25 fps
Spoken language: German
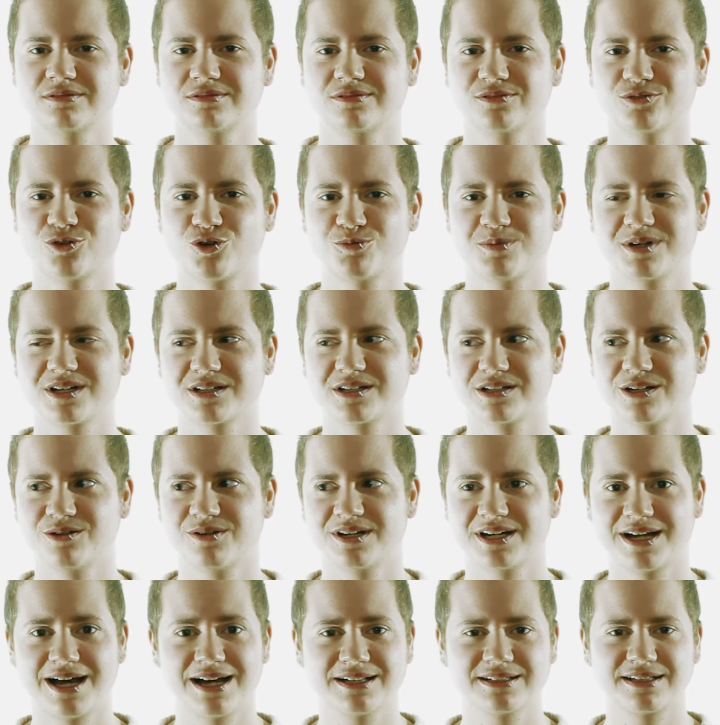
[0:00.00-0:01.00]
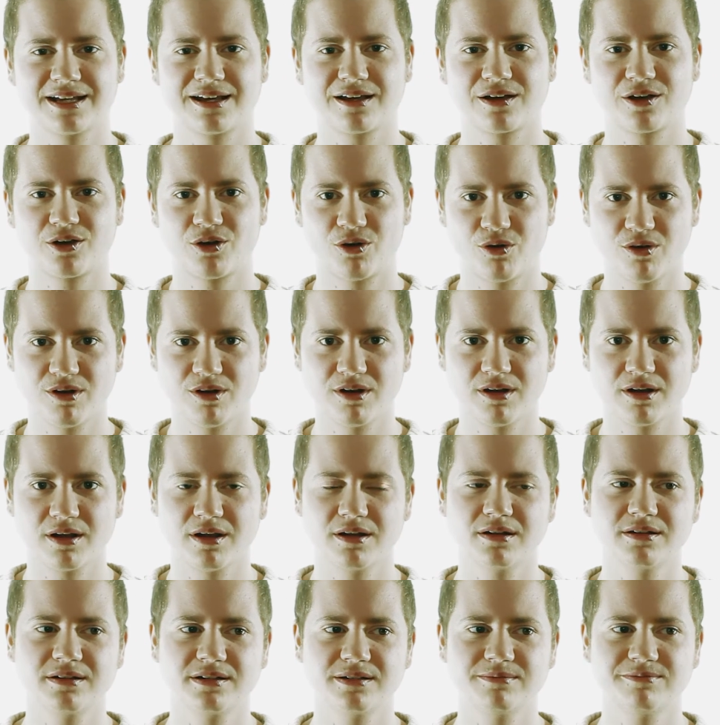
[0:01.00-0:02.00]
nochmal genauer nachdenken können,
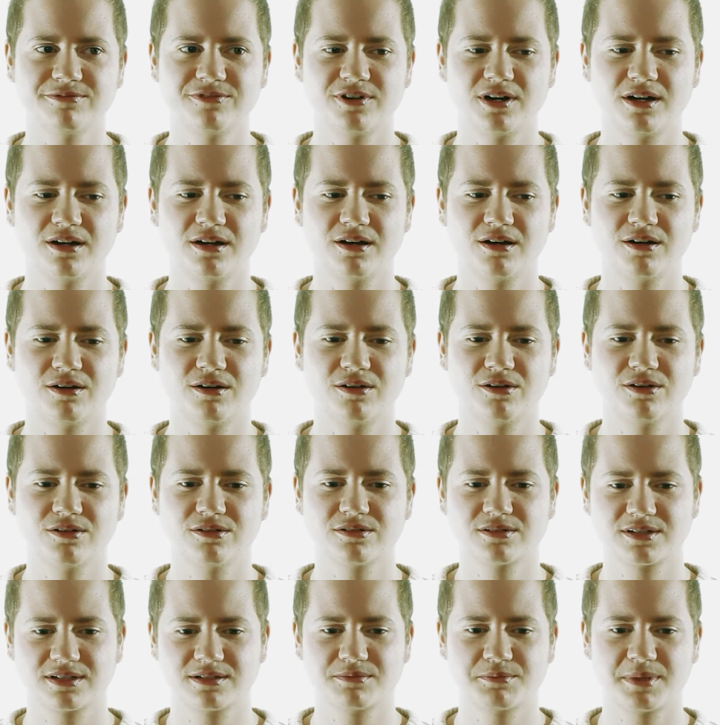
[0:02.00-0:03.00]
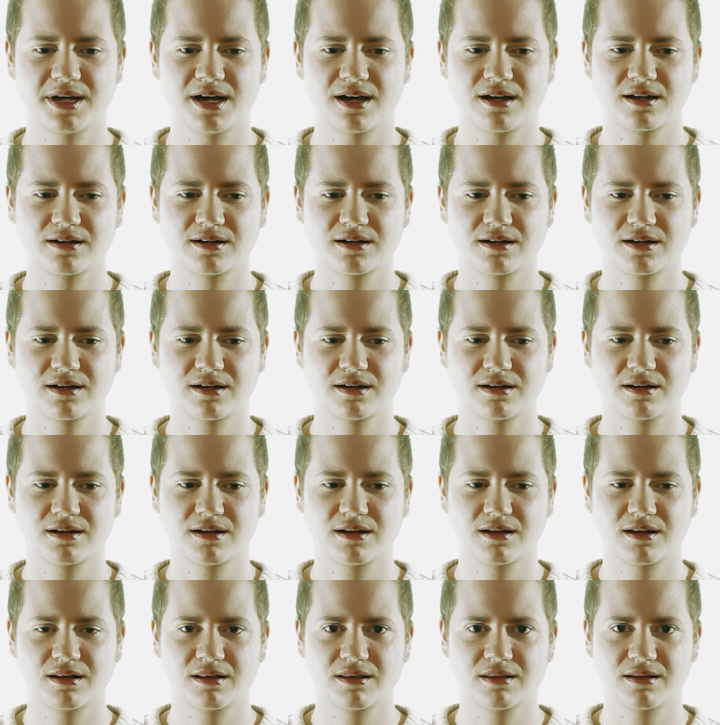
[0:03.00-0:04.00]
dann in dem Fall auch, und dann merken,
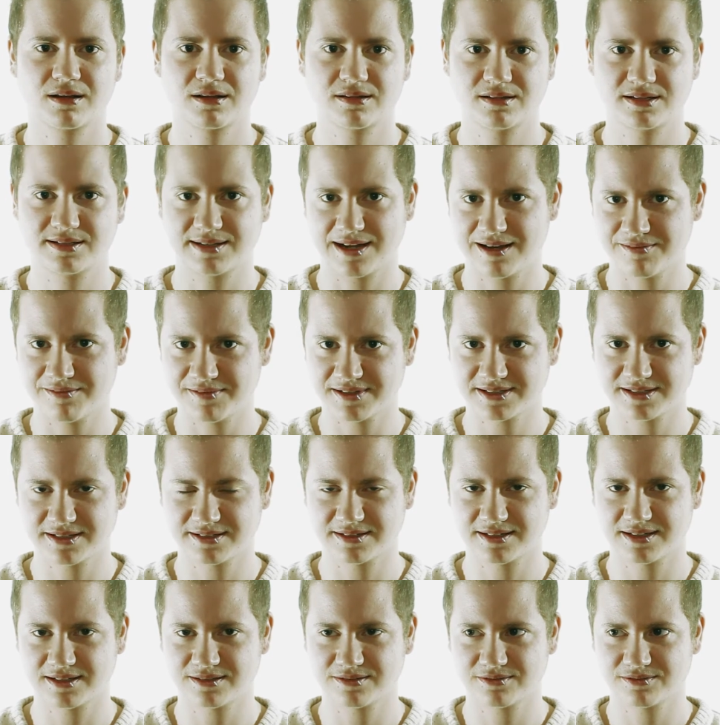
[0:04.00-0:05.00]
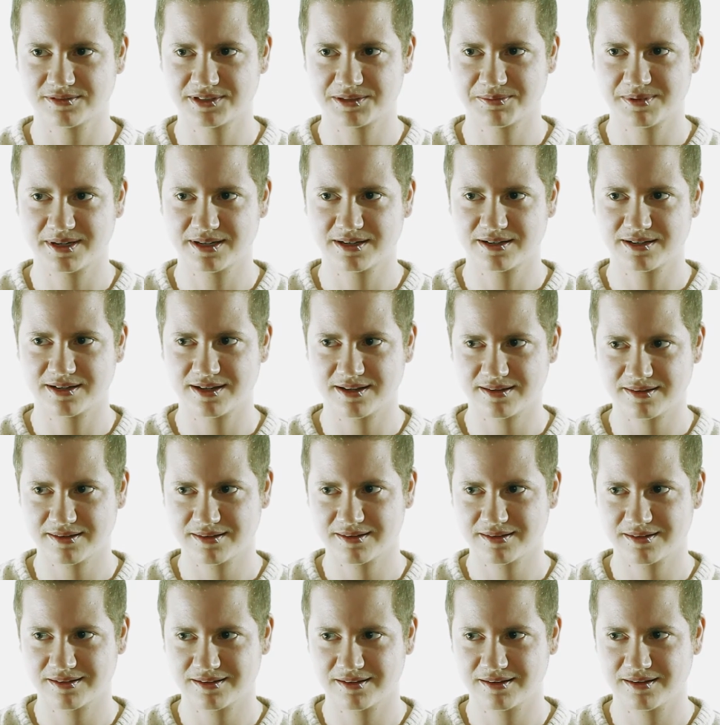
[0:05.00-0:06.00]
dass sich da was ändert. Und ich meine, das
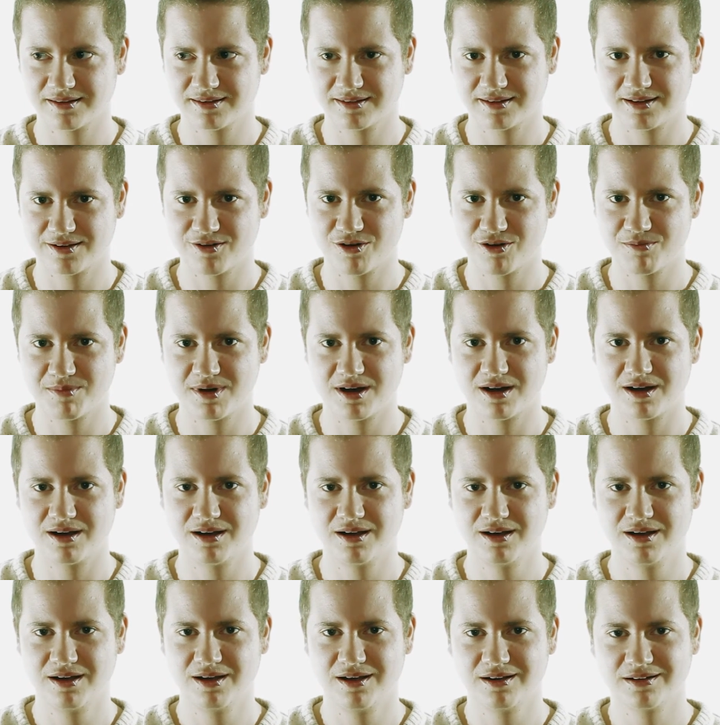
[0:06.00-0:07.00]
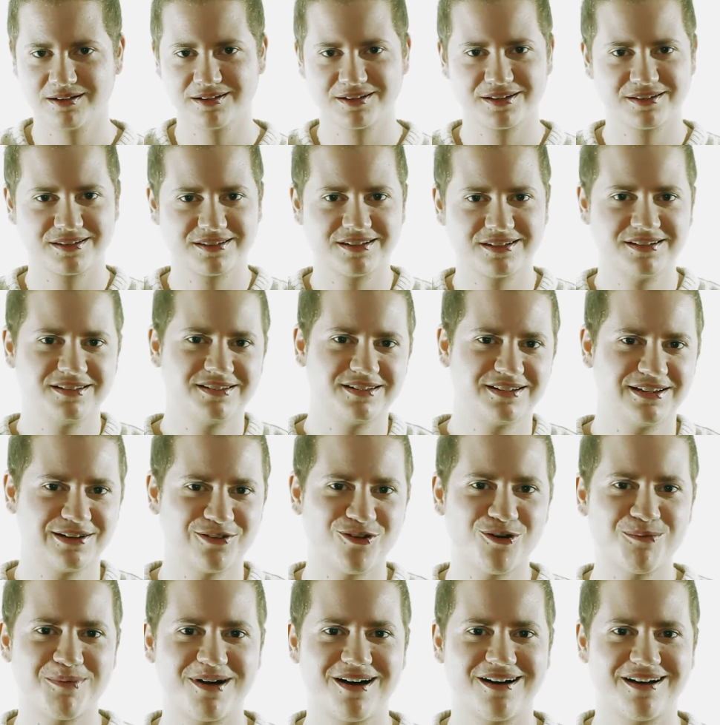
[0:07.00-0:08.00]
ist ja nochmal, das zieht sich ja
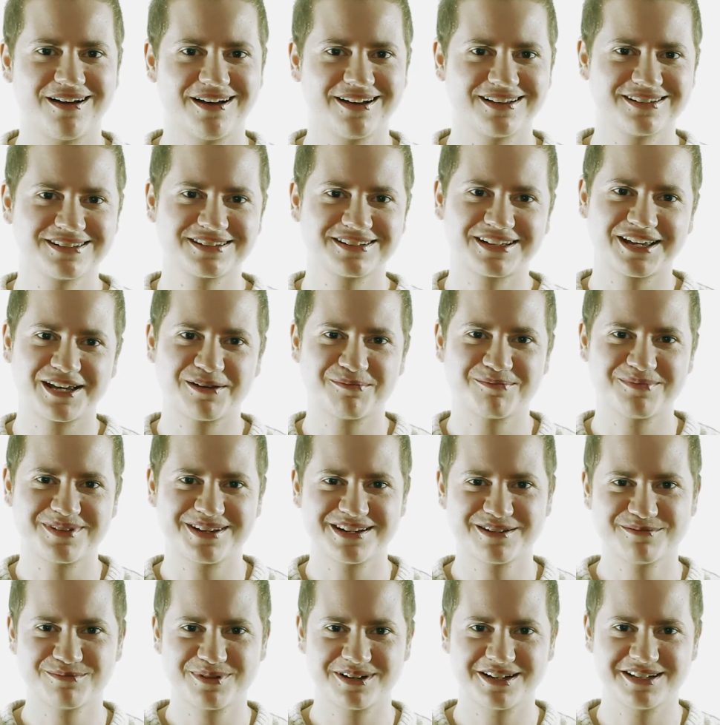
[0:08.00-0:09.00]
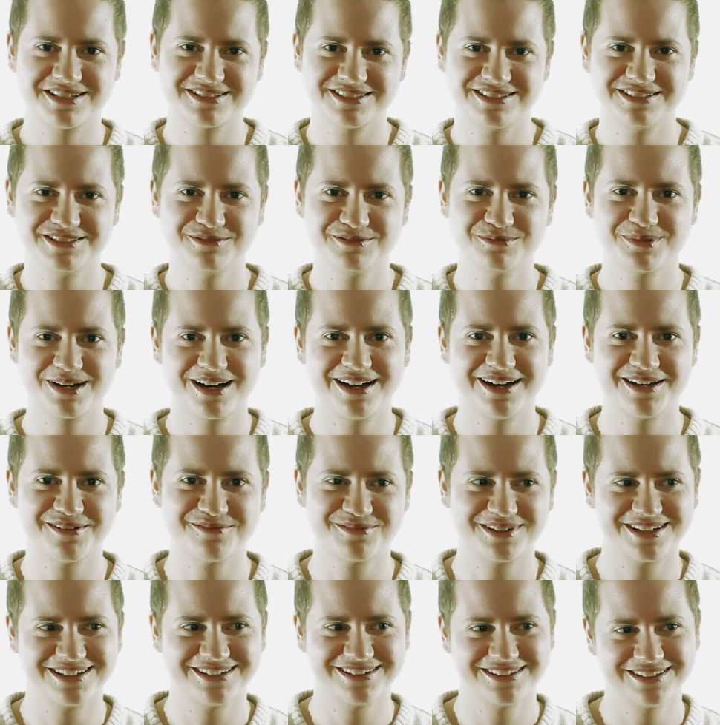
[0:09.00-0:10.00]
nochmal extrem in den Bereich der Liebe rein,
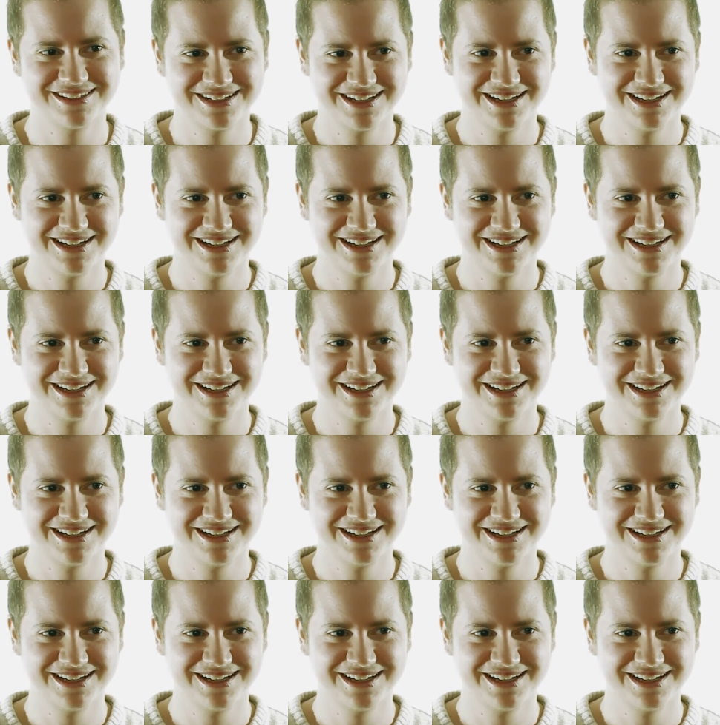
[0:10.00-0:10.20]
weil